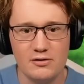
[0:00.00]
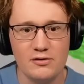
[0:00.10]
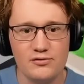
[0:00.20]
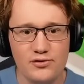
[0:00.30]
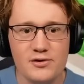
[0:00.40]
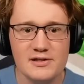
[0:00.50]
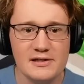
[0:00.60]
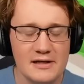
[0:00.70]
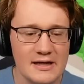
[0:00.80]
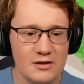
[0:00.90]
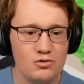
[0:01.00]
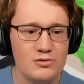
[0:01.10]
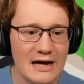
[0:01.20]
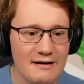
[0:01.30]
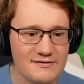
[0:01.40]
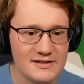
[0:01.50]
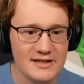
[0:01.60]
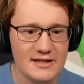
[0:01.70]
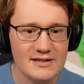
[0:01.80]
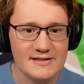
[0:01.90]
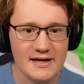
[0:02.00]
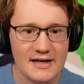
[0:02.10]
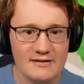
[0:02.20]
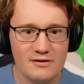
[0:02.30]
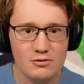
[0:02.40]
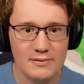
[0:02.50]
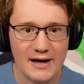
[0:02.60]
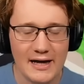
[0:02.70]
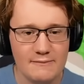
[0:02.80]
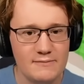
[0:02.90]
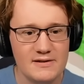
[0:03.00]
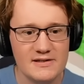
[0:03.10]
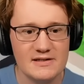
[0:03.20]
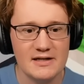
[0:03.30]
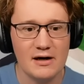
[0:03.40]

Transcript: Und, und, Fuchsel, du darfst jederzeit, wenn du bereit bist, äh,